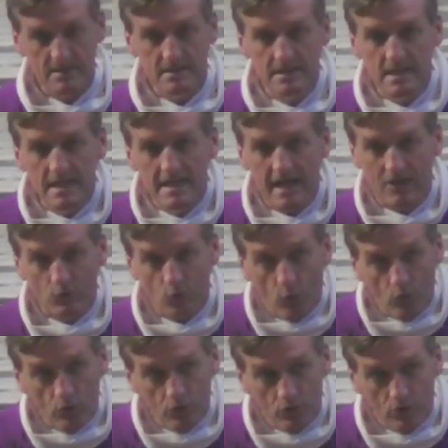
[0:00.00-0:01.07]
s'il y a
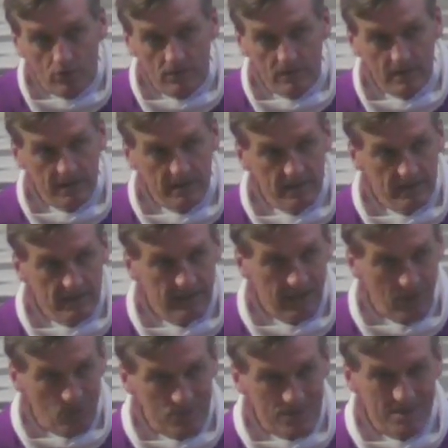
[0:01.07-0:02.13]
trop d'eau,
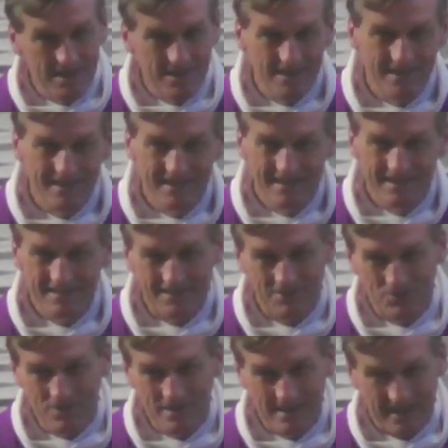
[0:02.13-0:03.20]
là aussi, c'est une